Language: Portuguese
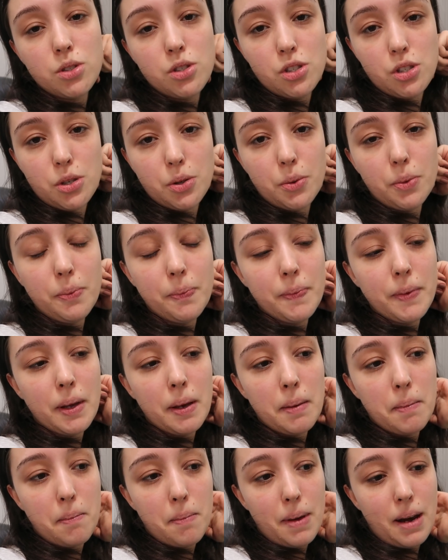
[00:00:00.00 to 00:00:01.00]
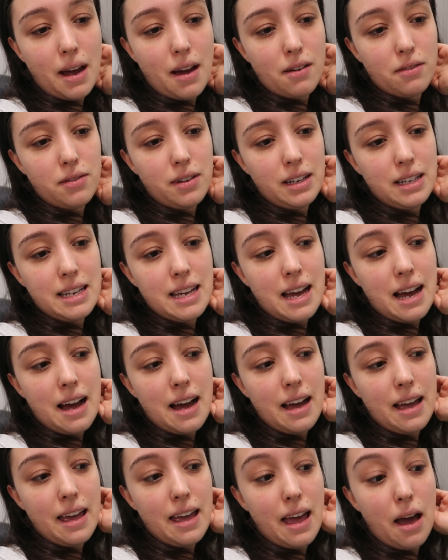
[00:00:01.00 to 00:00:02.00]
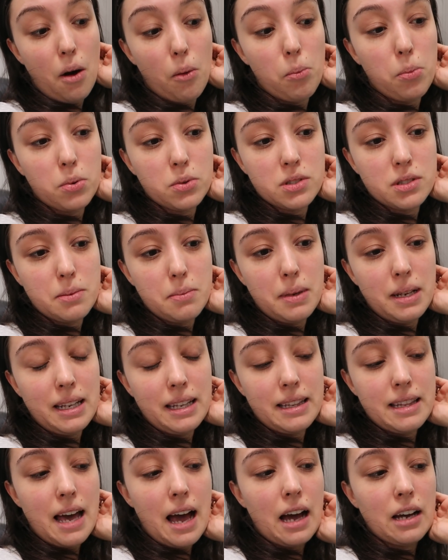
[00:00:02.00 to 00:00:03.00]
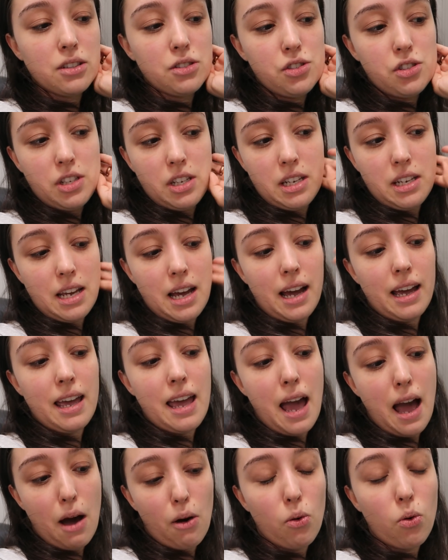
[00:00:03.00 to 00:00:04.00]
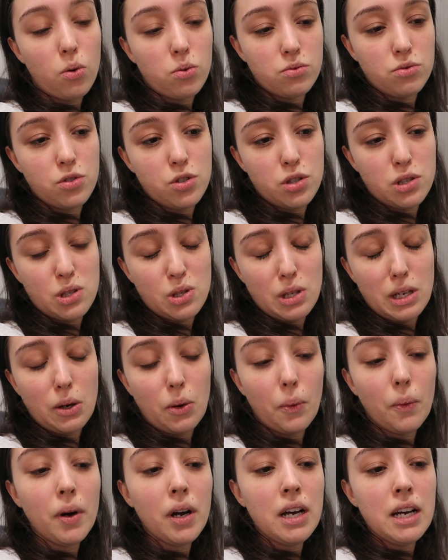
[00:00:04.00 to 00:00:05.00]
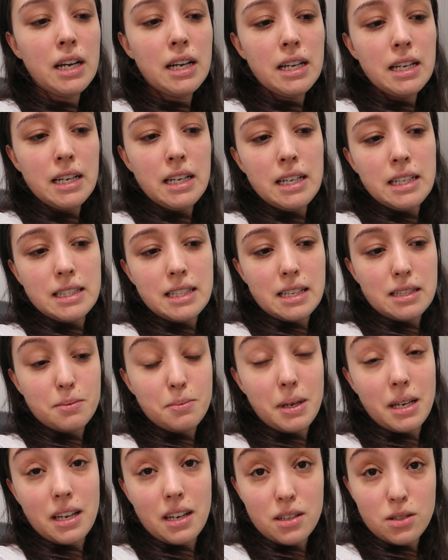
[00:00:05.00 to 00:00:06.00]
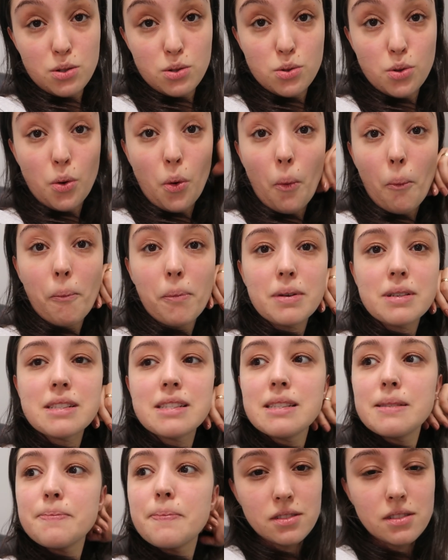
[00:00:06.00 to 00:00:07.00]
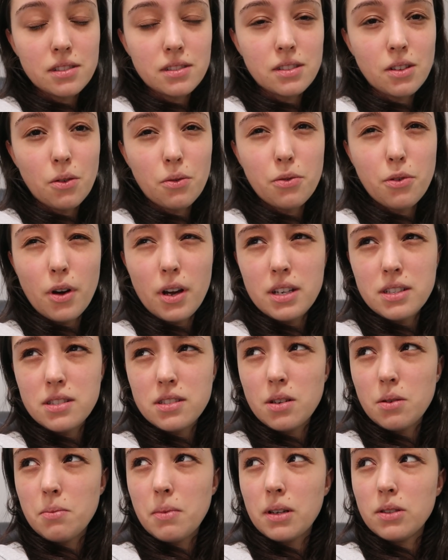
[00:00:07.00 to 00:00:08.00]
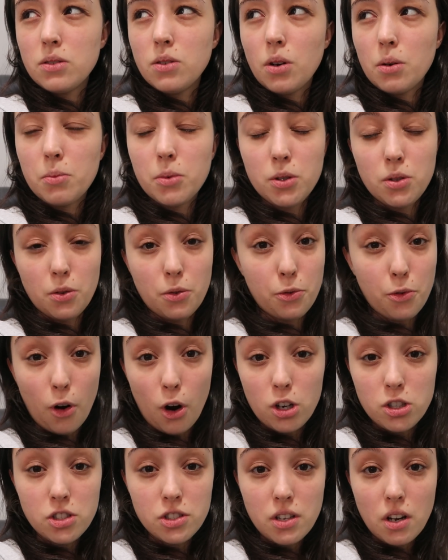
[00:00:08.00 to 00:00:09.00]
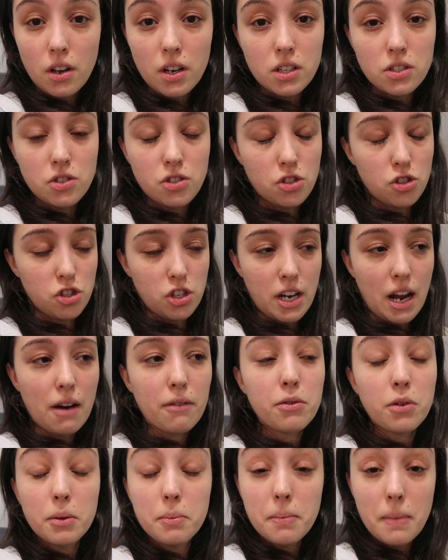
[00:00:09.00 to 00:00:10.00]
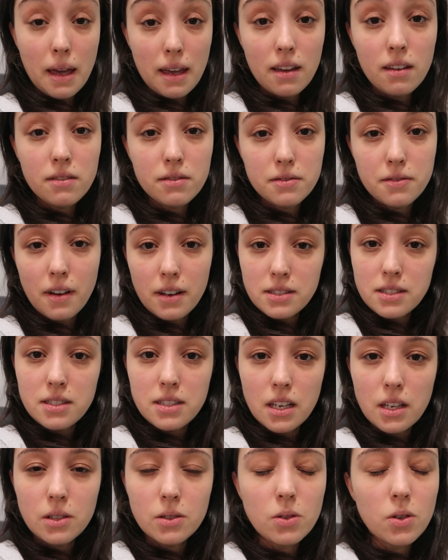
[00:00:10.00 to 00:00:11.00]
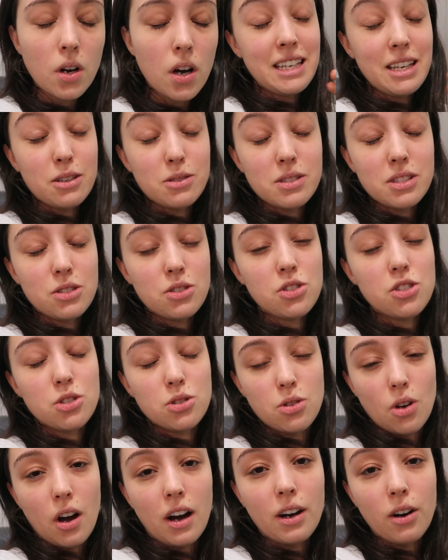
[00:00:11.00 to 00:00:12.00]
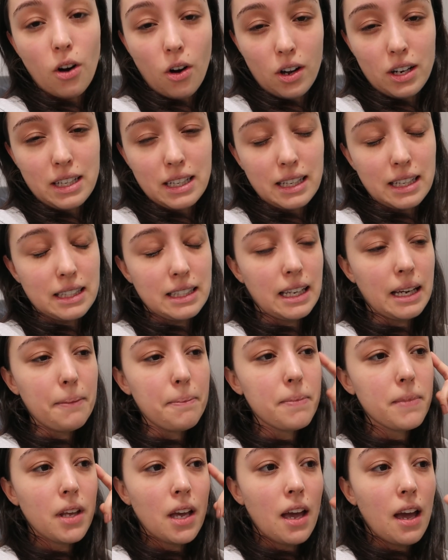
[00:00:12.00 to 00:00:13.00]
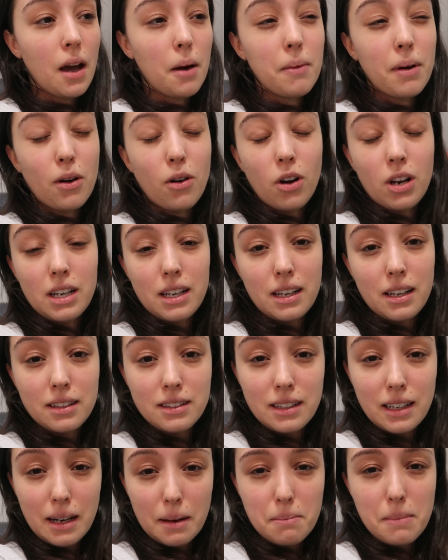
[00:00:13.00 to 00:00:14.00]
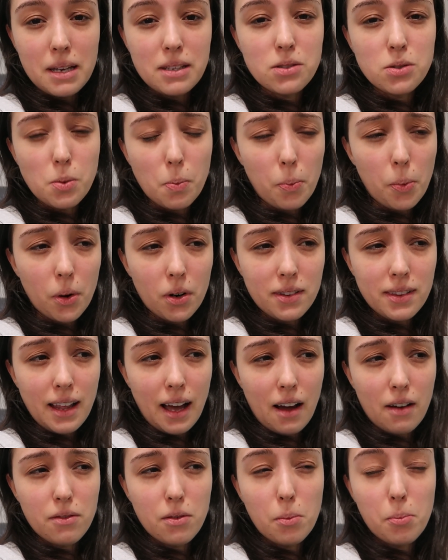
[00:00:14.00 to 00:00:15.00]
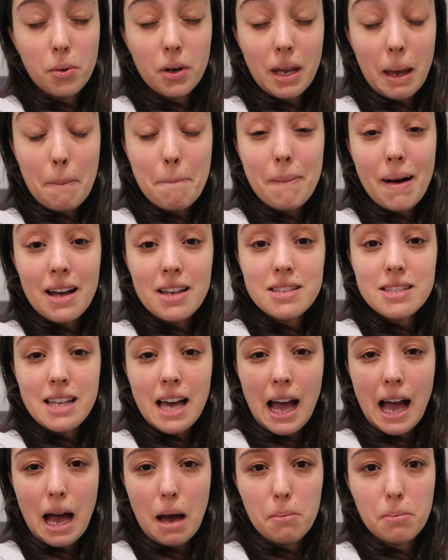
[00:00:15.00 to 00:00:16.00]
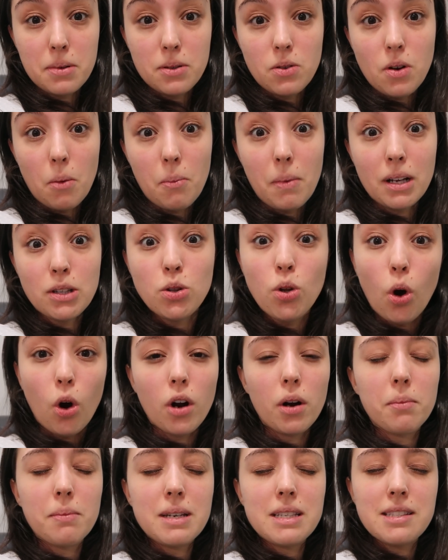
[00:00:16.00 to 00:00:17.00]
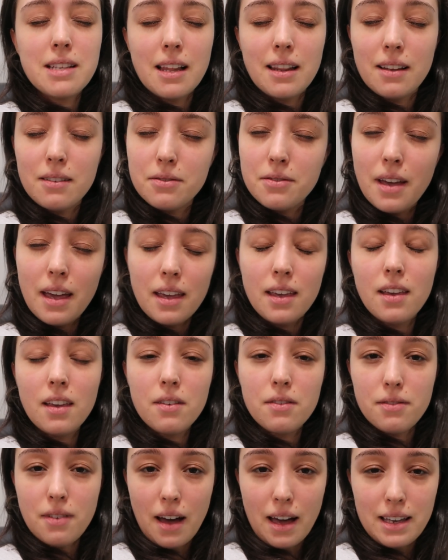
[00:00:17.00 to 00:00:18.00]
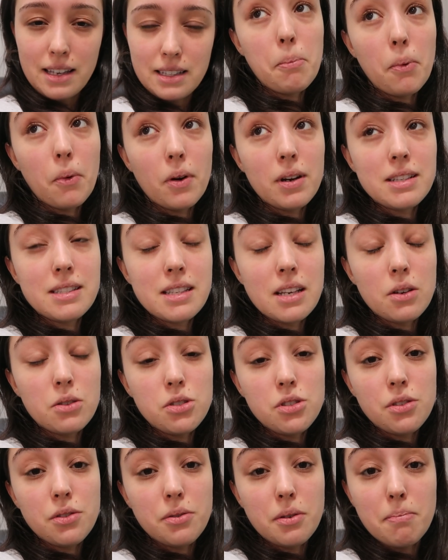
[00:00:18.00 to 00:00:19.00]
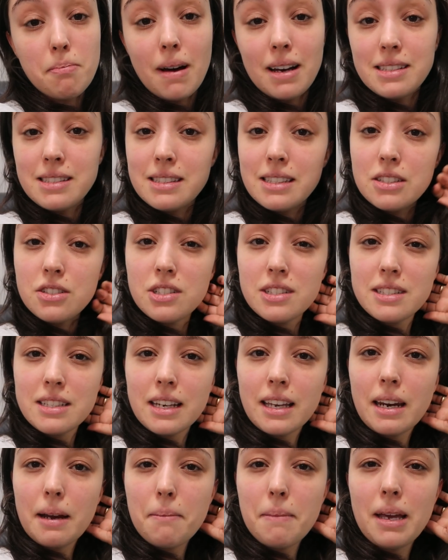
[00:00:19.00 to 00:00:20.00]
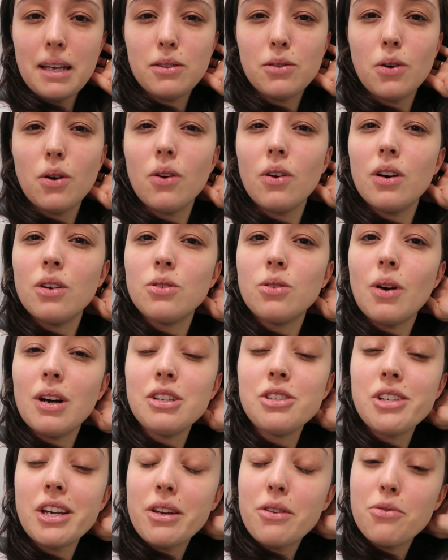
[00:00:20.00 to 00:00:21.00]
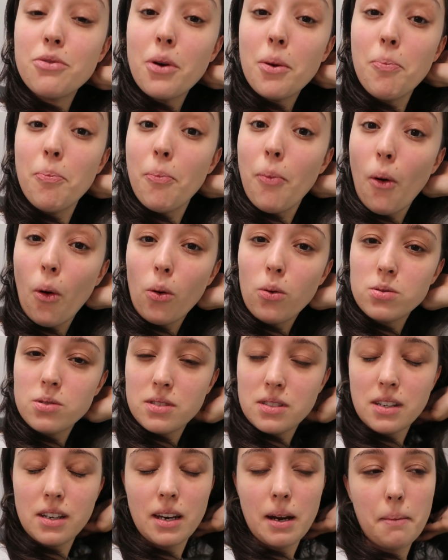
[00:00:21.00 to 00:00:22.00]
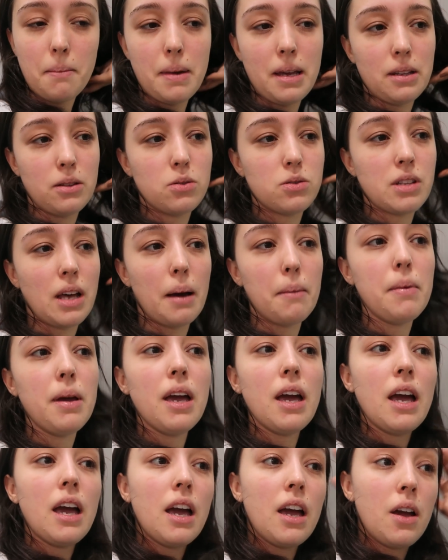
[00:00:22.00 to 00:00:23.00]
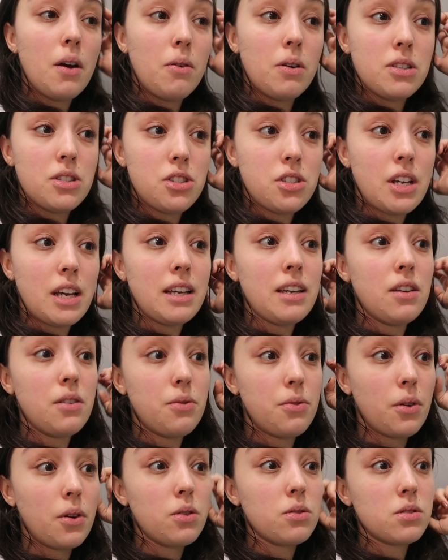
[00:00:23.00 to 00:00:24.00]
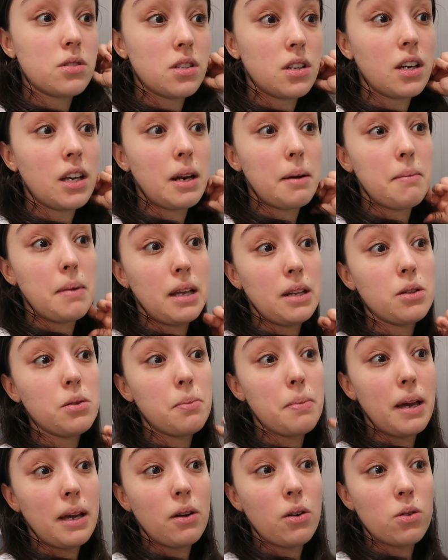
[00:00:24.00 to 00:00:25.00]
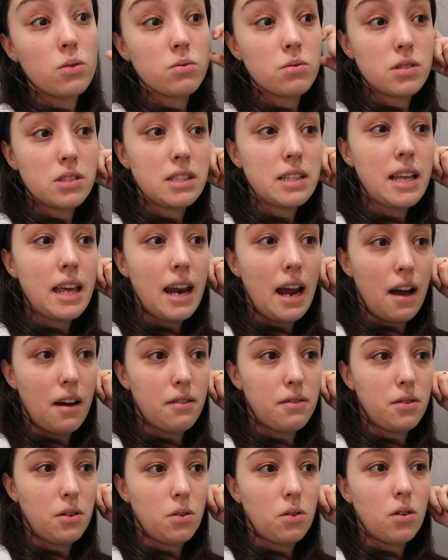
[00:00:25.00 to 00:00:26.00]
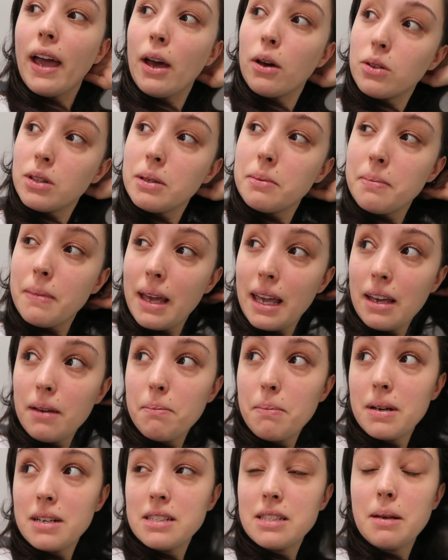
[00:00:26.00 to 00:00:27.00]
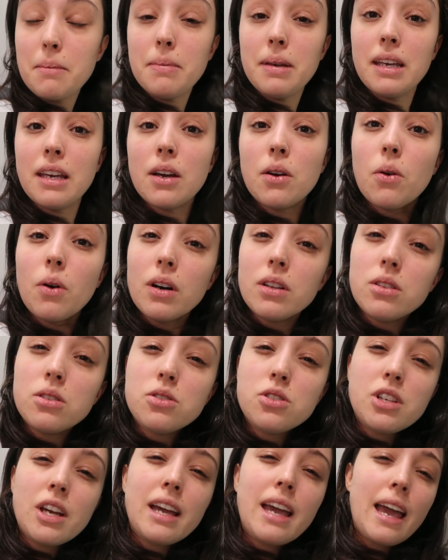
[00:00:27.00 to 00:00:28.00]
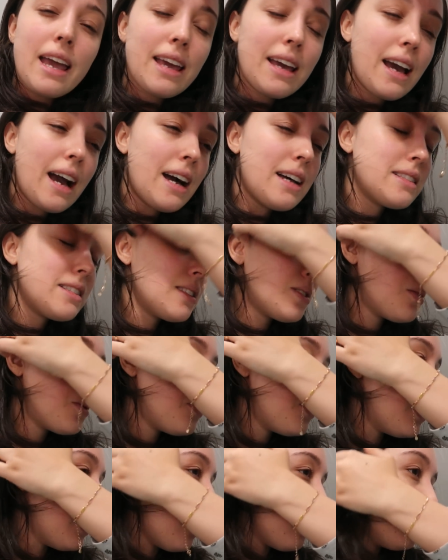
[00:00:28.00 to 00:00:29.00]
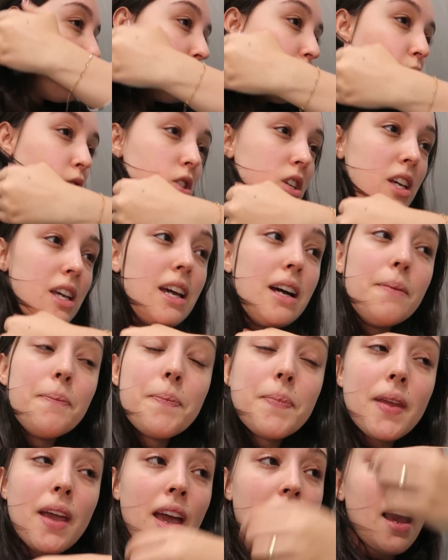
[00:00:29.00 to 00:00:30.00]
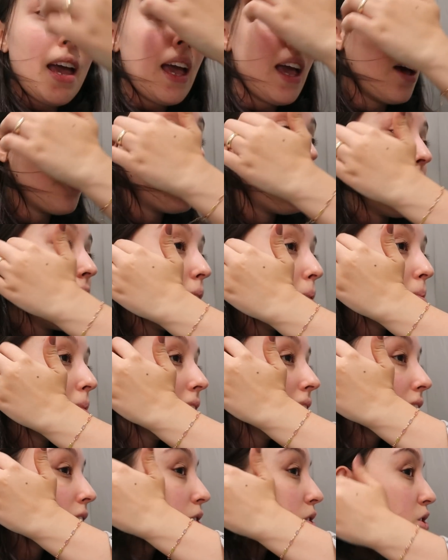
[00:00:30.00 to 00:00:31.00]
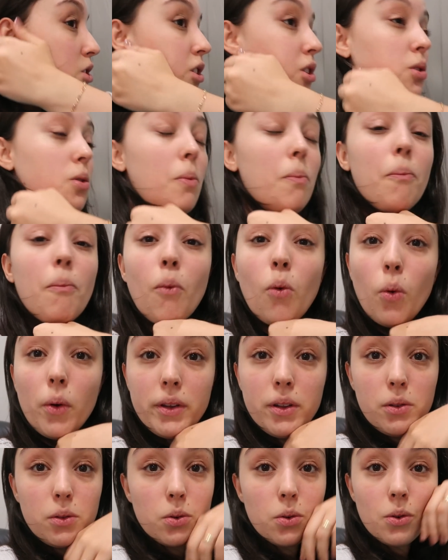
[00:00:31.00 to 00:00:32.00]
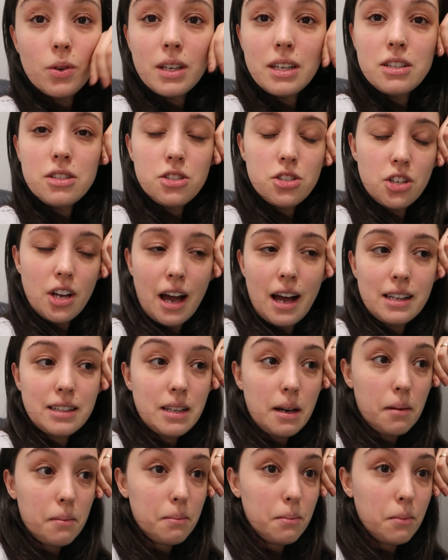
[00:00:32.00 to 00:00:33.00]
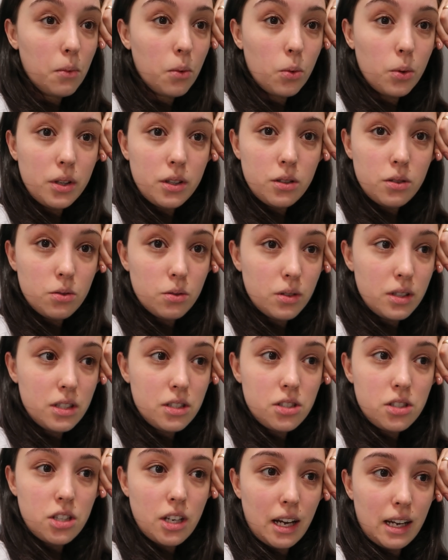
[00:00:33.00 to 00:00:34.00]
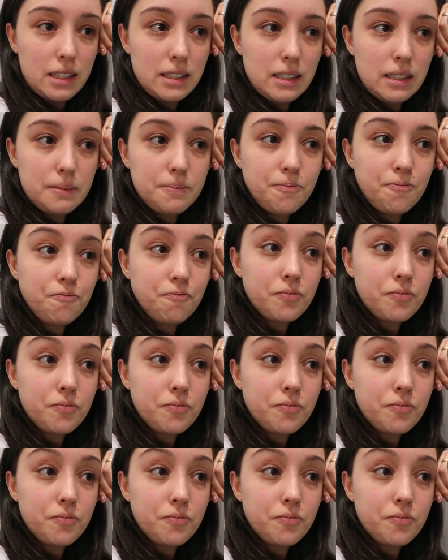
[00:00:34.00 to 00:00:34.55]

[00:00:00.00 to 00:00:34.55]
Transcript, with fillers: o DIL para avaliar a real possibilidade, a real condição das minhas trompas. Não foi assim uma dor muito forte na hora de tirar, foi bem facinho e eu senti só a cólica, né? É uma cólica bem suportável porque passa rápido, é uma dor, mas ela vem e vai. Depois eu tive bastante sangramento, eu, eu não achei que foi pouco sangramento, sabe? Eu achei que foi um sangramento bem considerável. Eu também percebi que quando eu cheguei em casa no final do dia, eu tava me sentindo muito inchada, muito inchada.